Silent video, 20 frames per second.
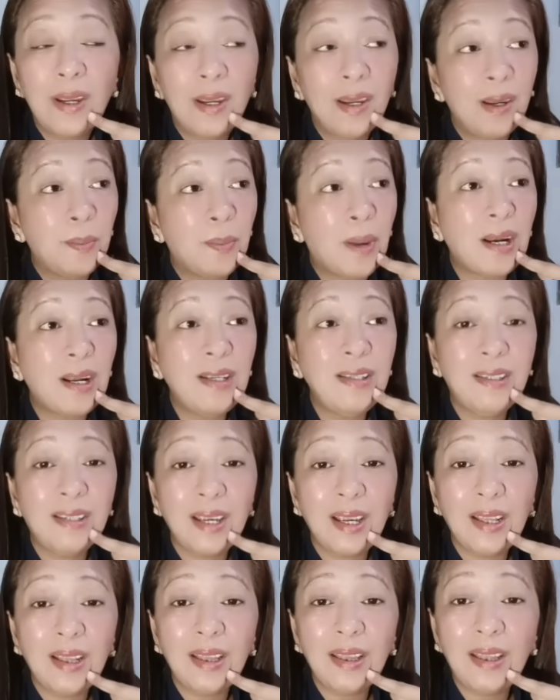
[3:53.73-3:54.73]
parang
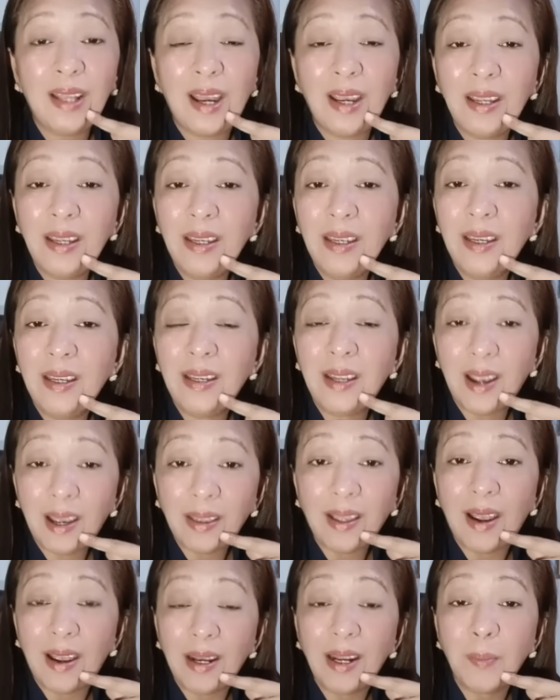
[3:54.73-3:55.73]
Gemini
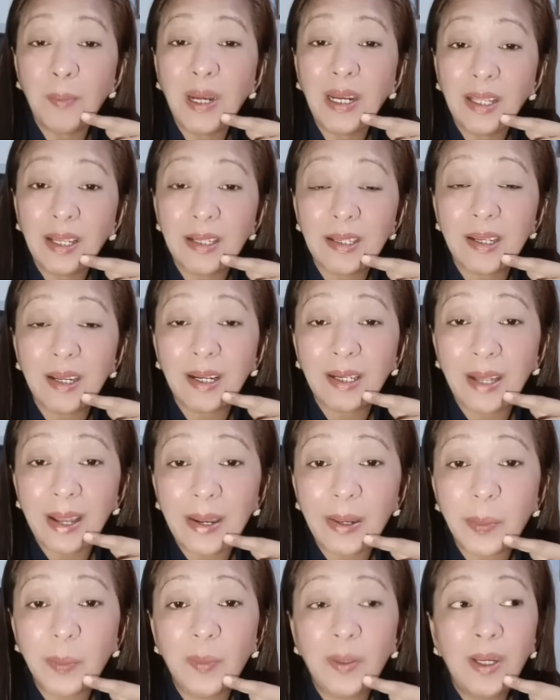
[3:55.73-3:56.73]
yata. Nagpalit kasi ng
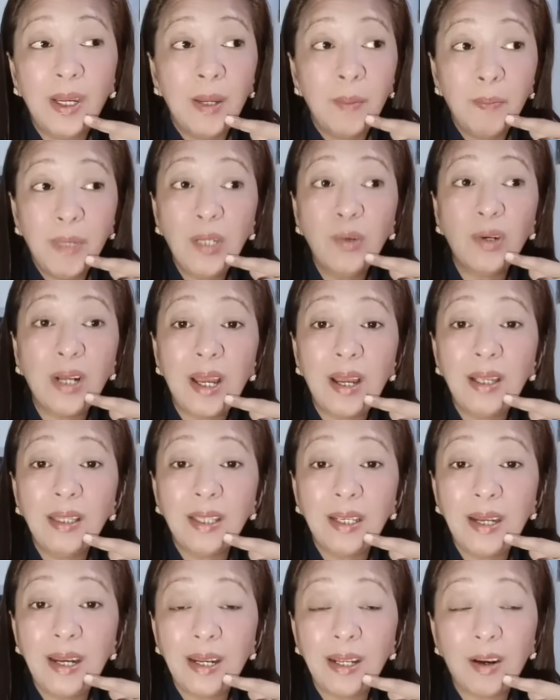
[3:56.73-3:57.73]
name. Binura,
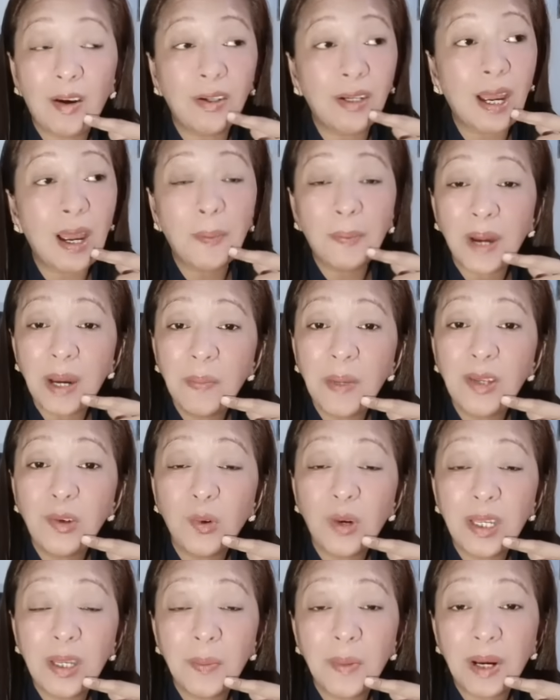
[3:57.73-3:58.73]
dinili, uh, naka-private yung
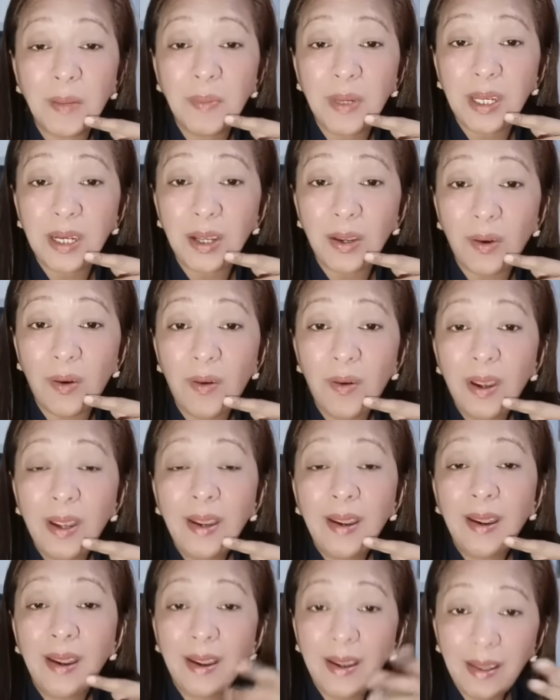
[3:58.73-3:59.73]
kanyang mga video
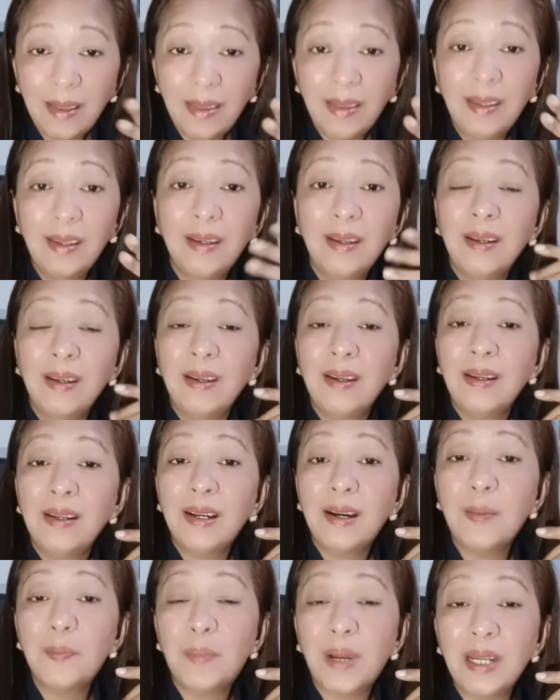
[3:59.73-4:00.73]
and
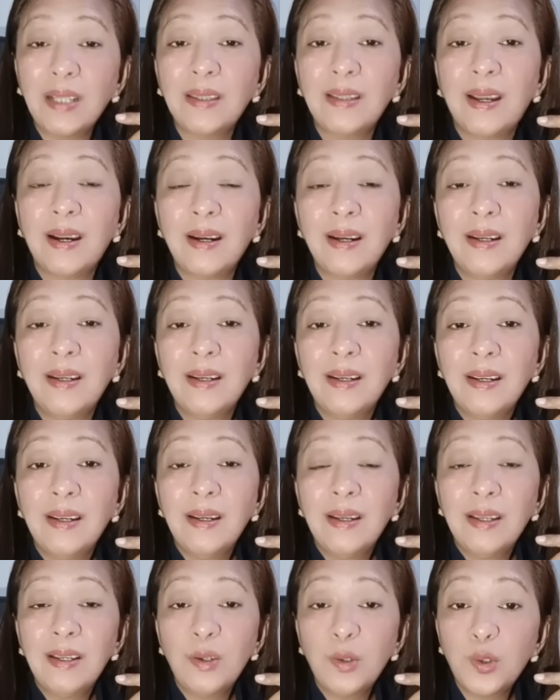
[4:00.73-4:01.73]
nagpalit ng
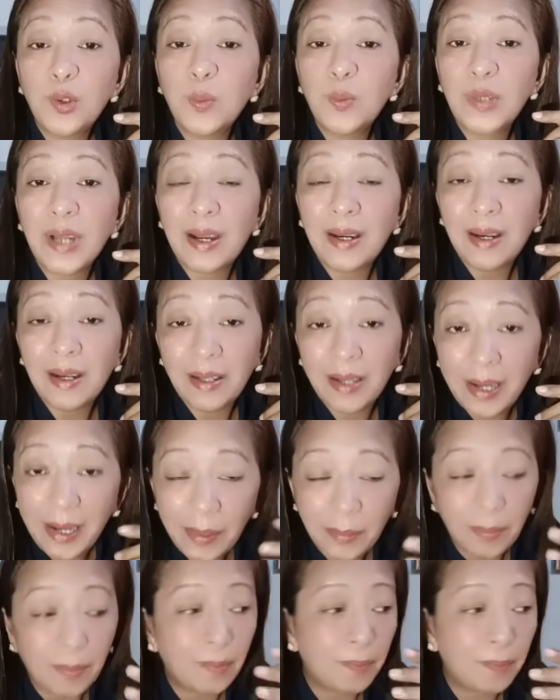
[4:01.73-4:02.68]
YouTube channel name.